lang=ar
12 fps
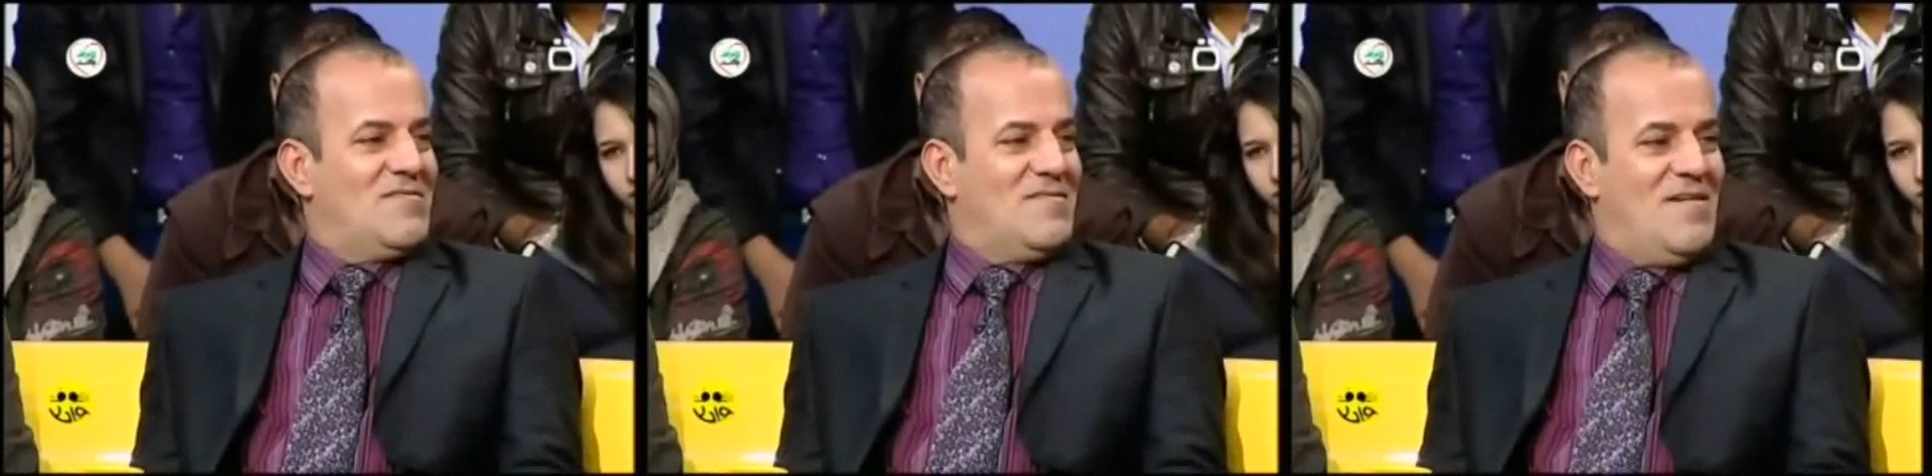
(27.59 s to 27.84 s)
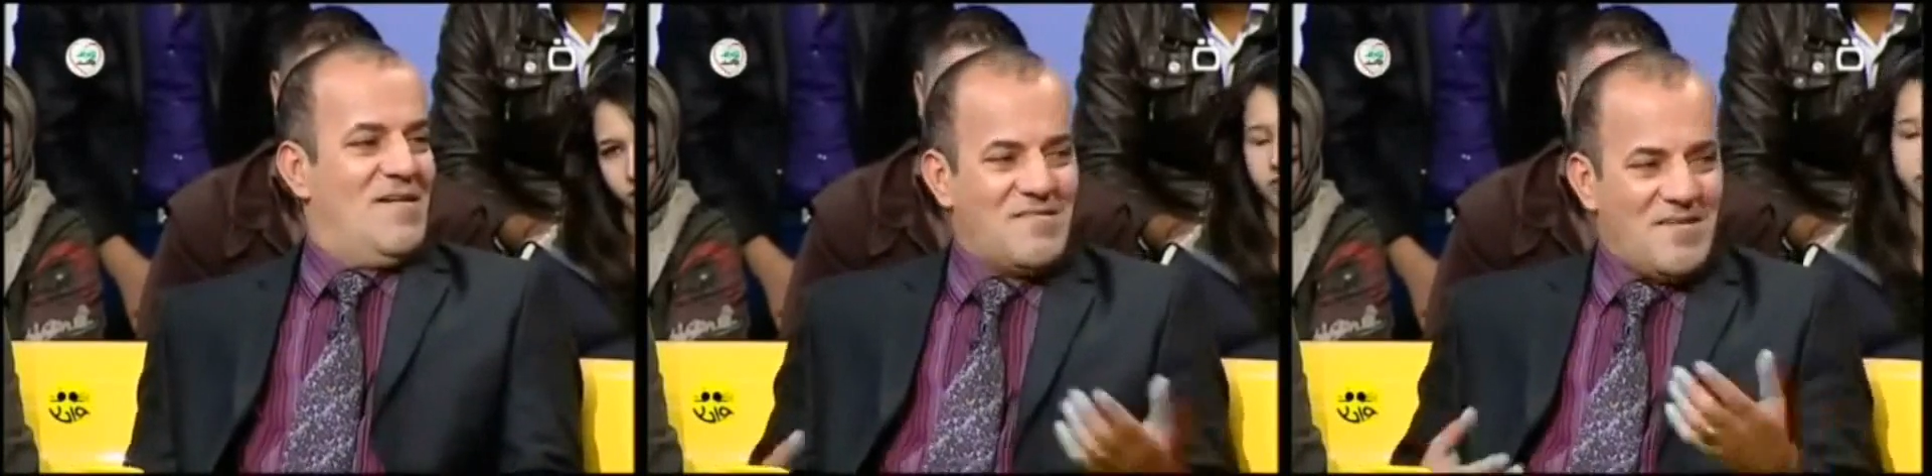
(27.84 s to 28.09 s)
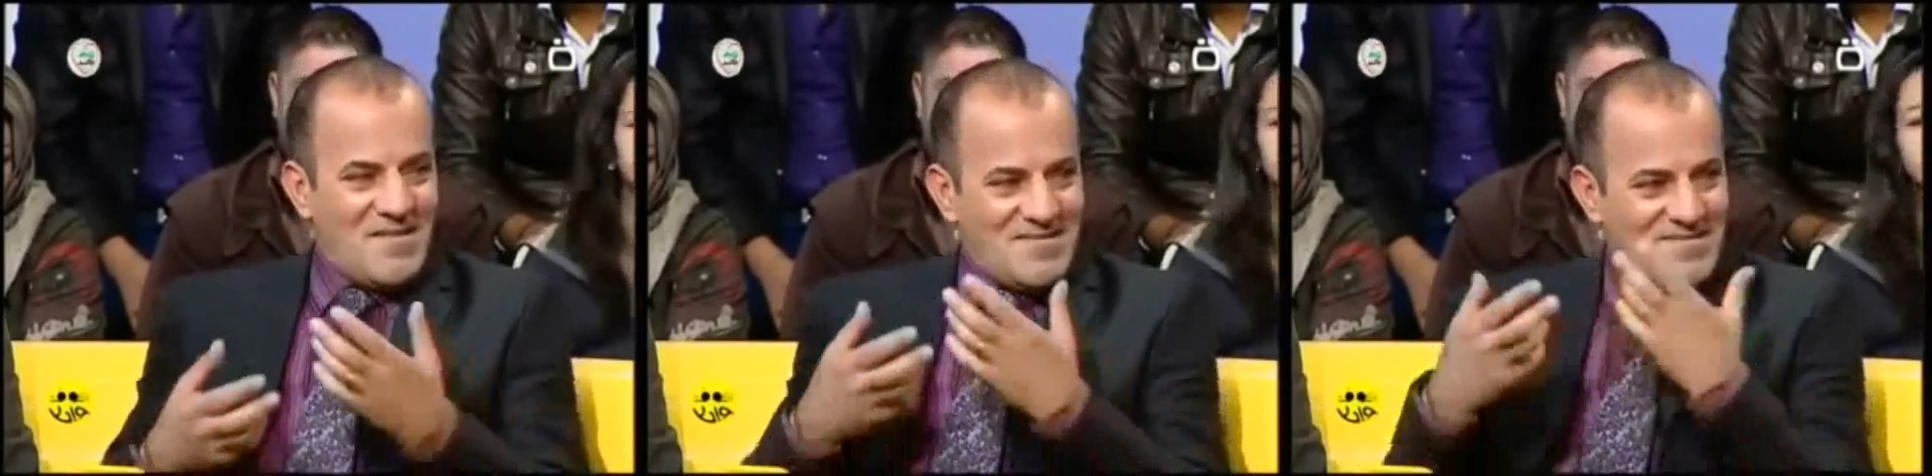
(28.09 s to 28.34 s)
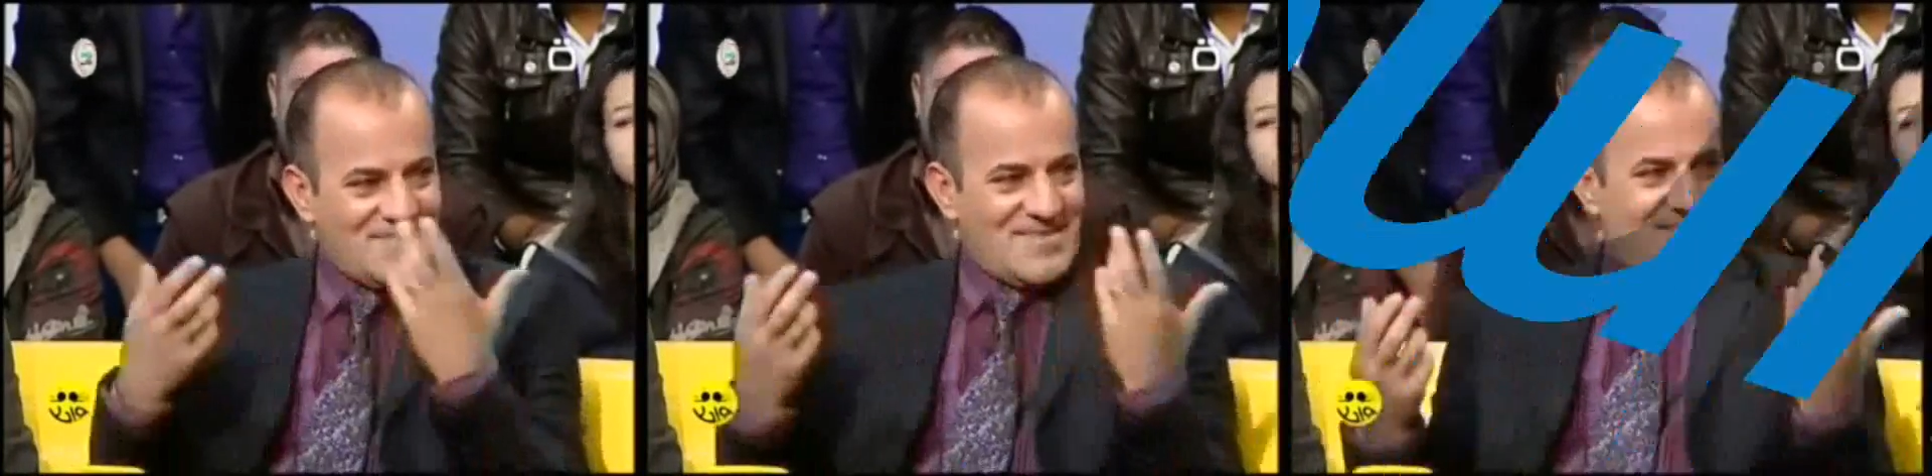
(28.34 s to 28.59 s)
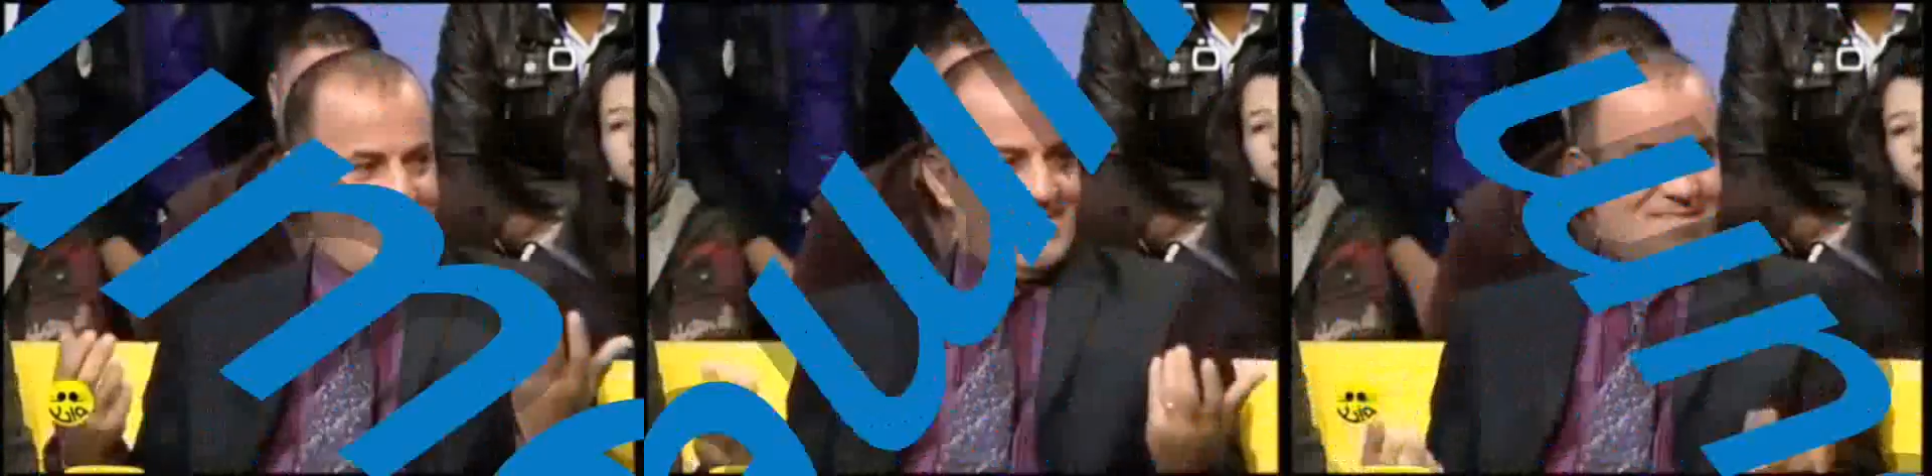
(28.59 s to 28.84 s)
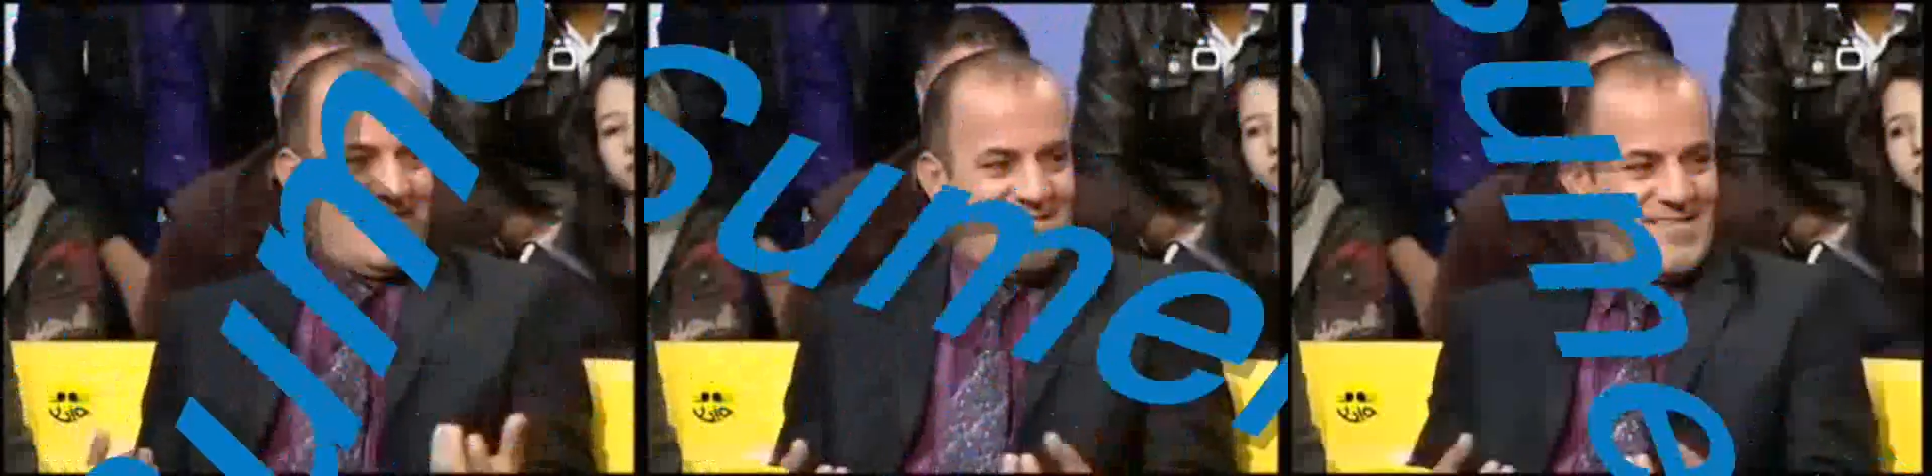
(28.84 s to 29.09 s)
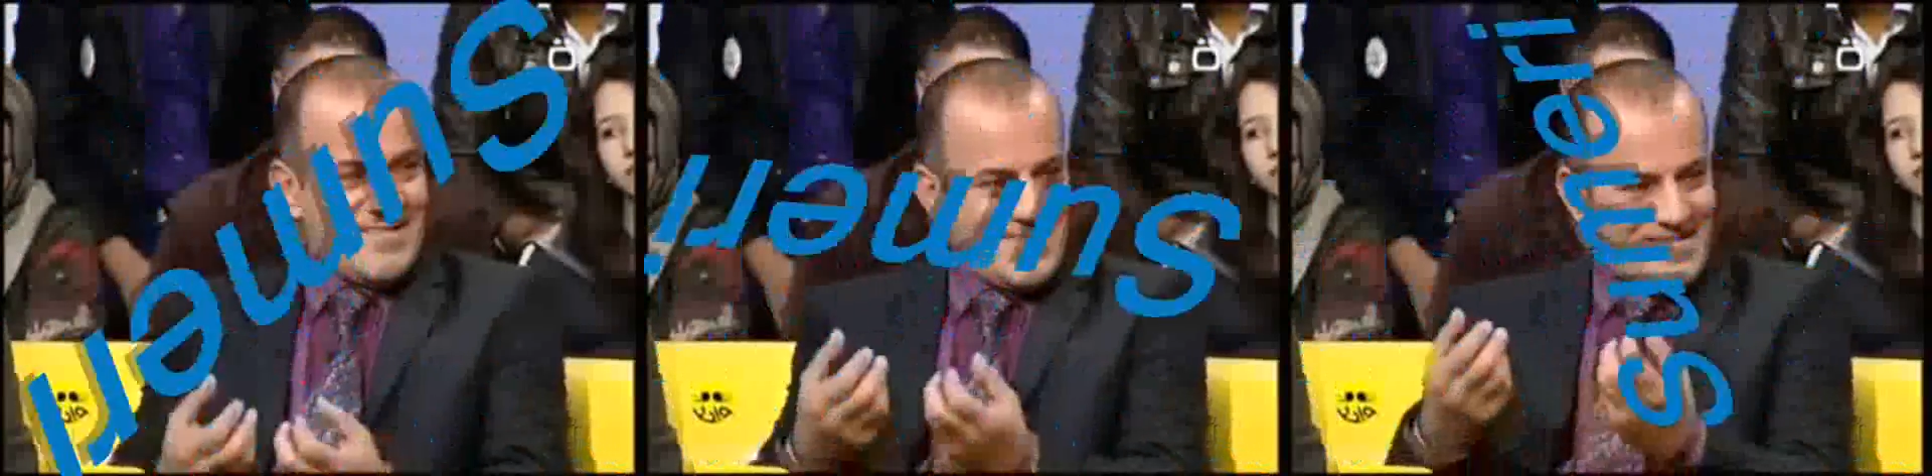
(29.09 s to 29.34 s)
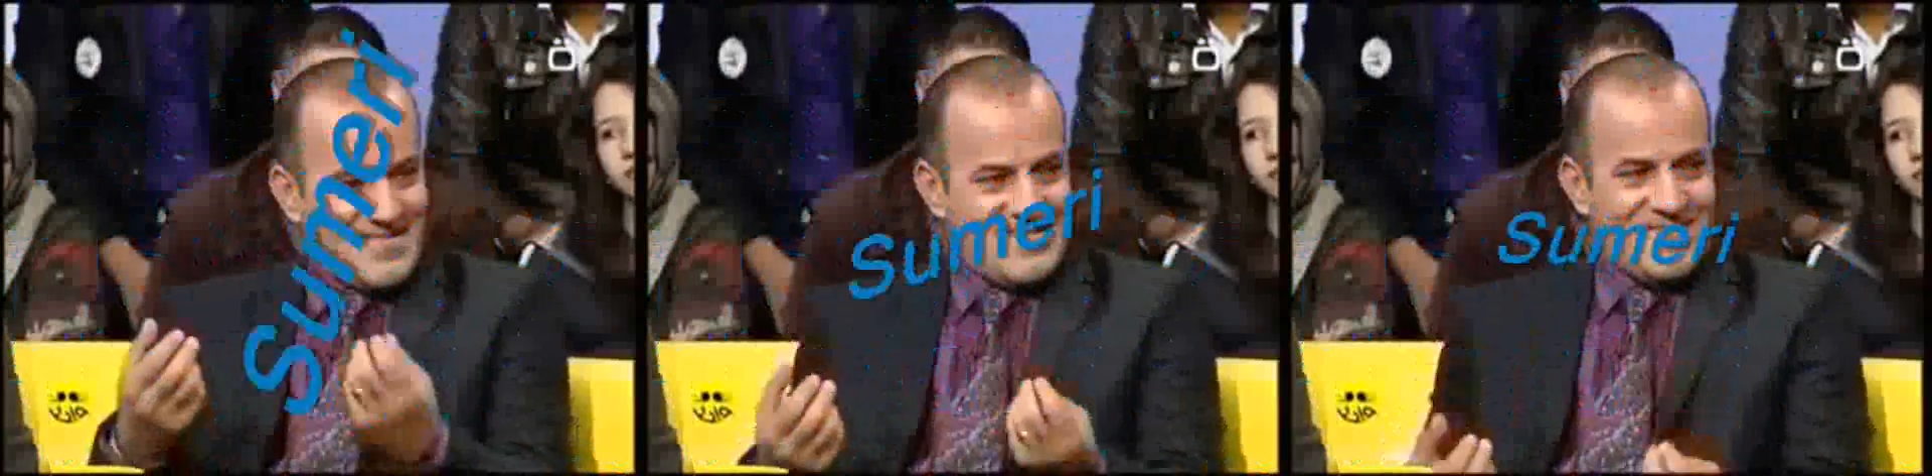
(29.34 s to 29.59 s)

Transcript: انا هاي شكلي بس تدري